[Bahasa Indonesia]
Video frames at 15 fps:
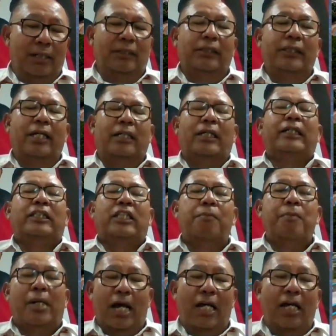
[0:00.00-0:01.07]
ya kita
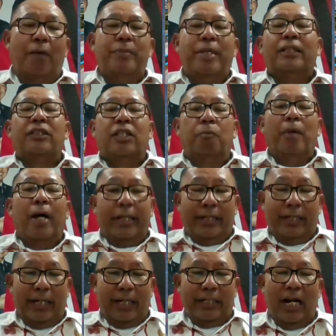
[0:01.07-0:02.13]
berharap yang terbaik
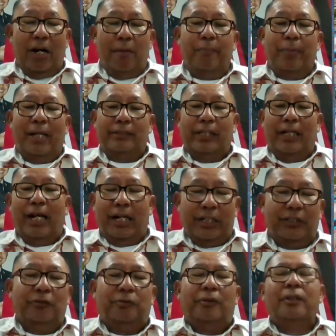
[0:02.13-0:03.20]
lah dalam perjalanan
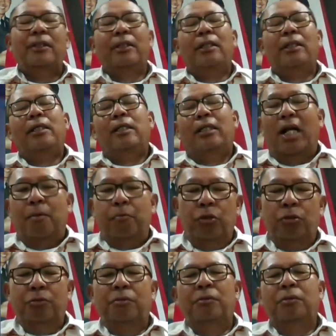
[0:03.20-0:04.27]
itu. Namun
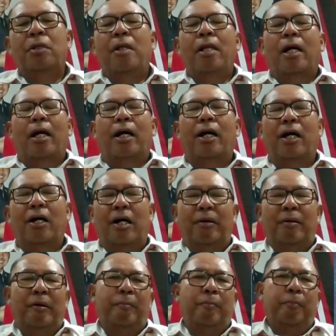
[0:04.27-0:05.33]

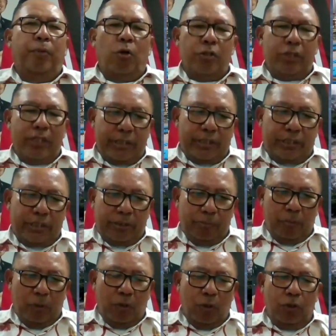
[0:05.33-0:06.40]
uh, proses
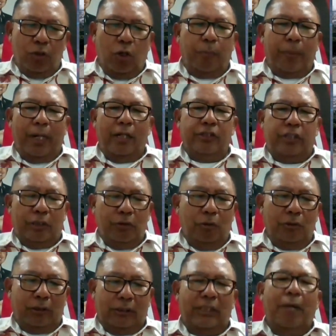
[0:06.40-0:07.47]
menuju kepada
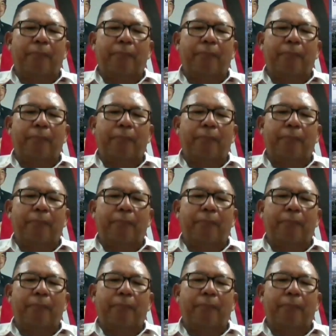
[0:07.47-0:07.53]
situ tetap